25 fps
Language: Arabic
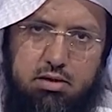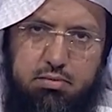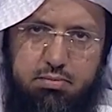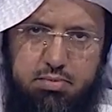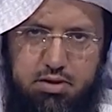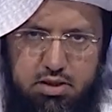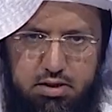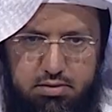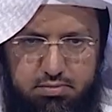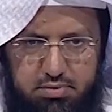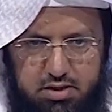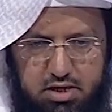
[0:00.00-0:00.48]

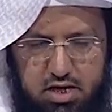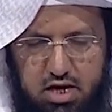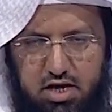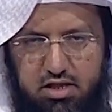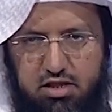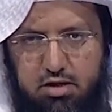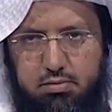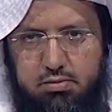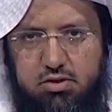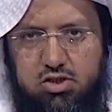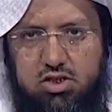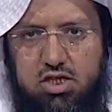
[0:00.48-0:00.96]
ب
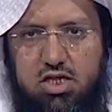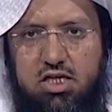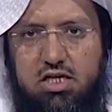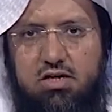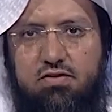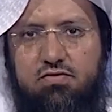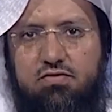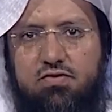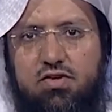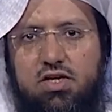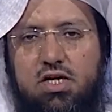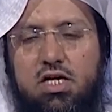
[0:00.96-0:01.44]
باعظم
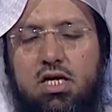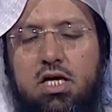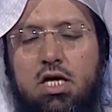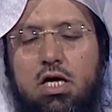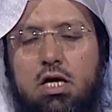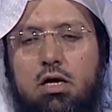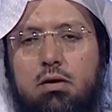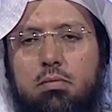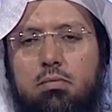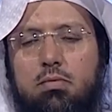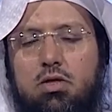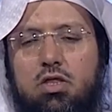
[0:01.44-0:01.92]
شيء فيه
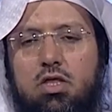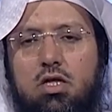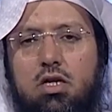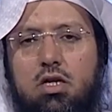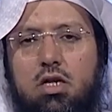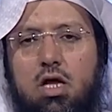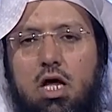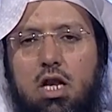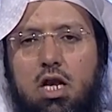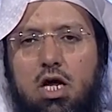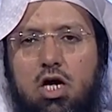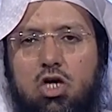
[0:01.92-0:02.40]

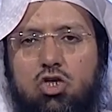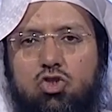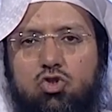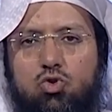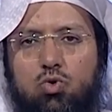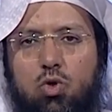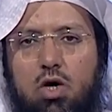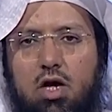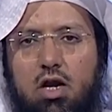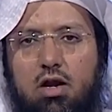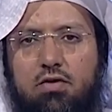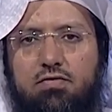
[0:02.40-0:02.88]
مثل
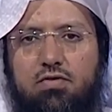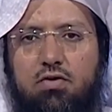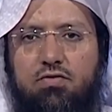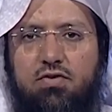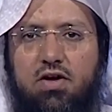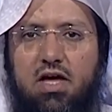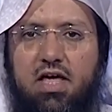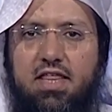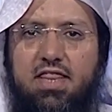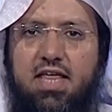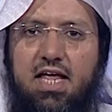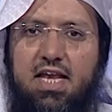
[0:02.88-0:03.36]
الحج عرفه
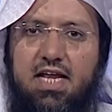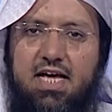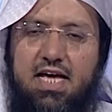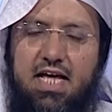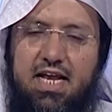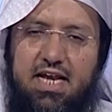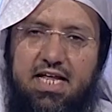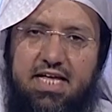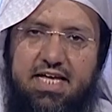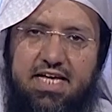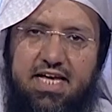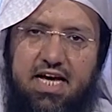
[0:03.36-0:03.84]

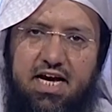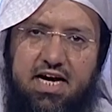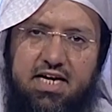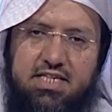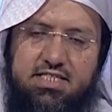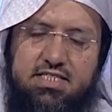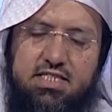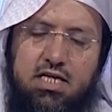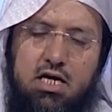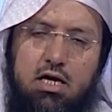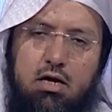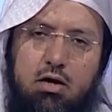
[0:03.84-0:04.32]
فكذلك
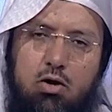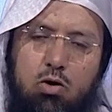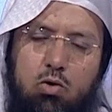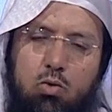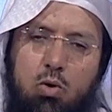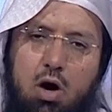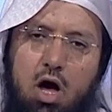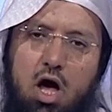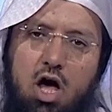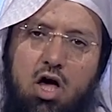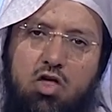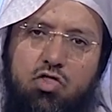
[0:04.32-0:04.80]
القياس
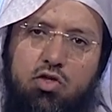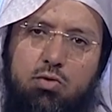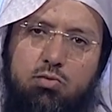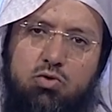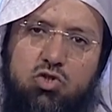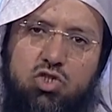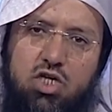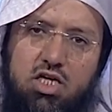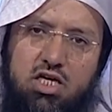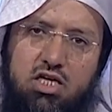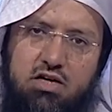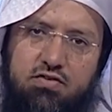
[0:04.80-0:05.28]
هو
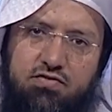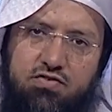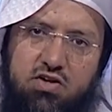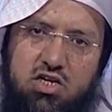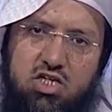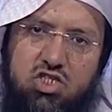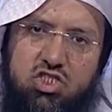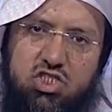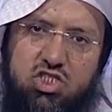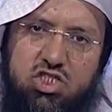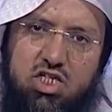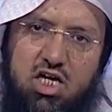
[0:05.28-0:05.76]
اعظم شيء في
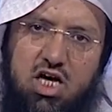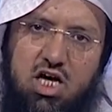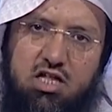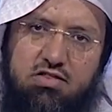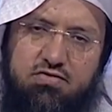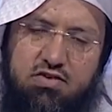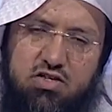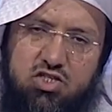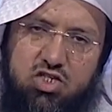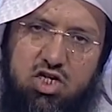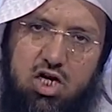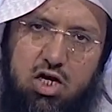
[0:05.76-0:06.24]

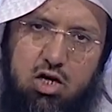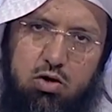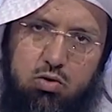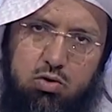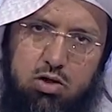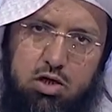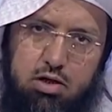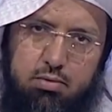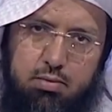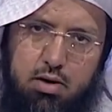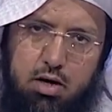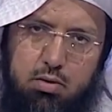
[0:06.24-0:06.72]
الاجتهاد فجعله
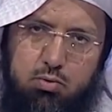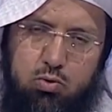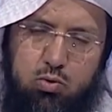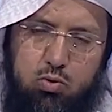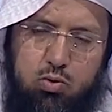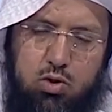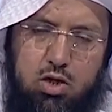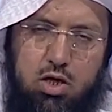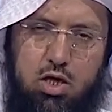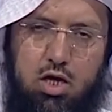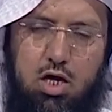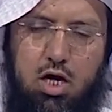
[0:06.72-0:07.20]

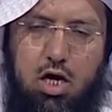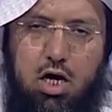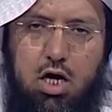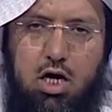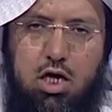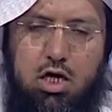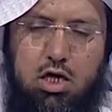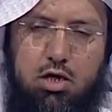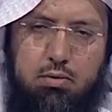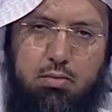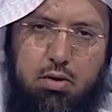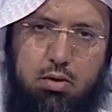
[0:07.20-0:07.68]
الامام
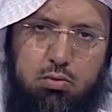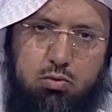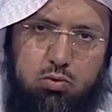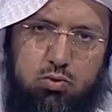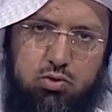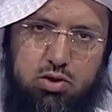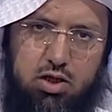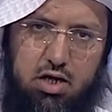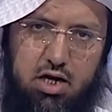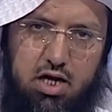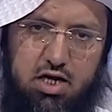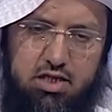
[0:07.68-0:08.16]
الامام
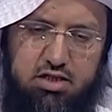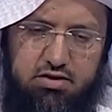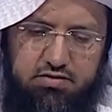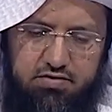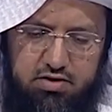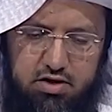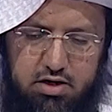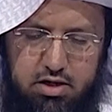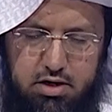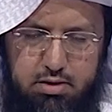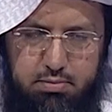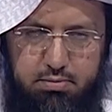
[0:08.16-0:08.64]

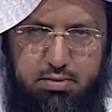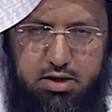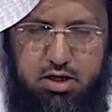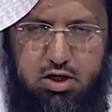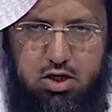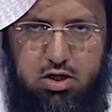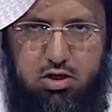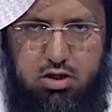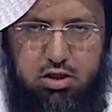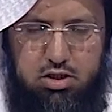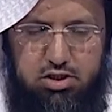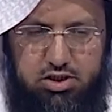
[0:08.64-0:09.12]
مترادفا
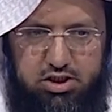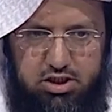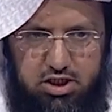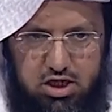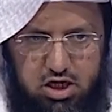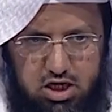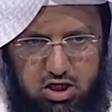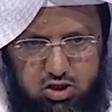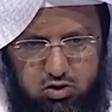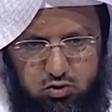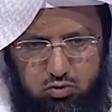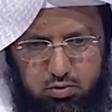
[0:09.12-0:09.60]
بين
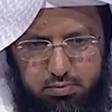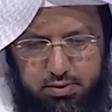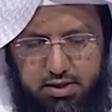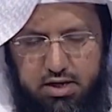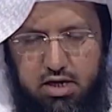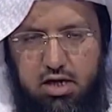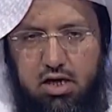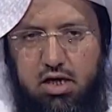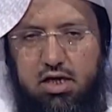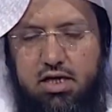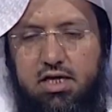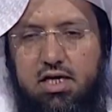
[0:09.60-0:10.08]
الاجتهاد
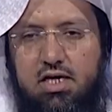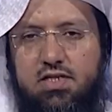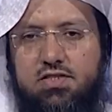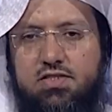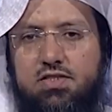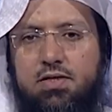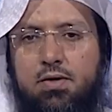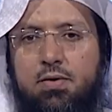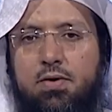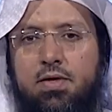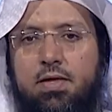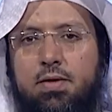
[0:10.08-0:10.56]
وبين
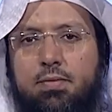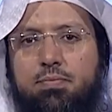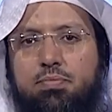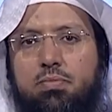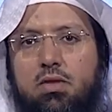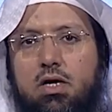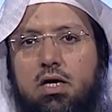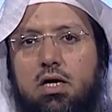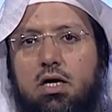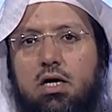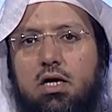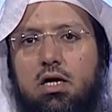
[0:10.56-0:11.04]
القياس.
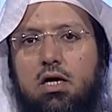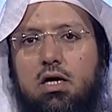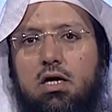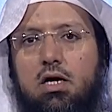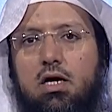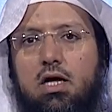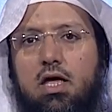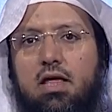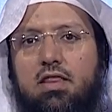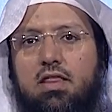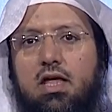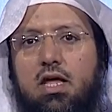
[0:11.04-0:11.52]

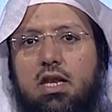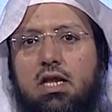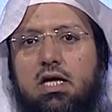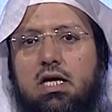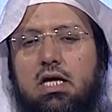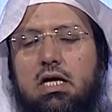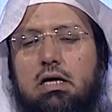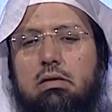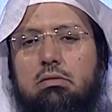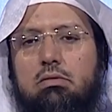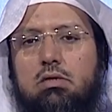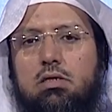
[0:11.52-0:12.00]
آه،
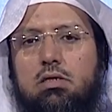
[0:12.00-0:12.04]
كذلك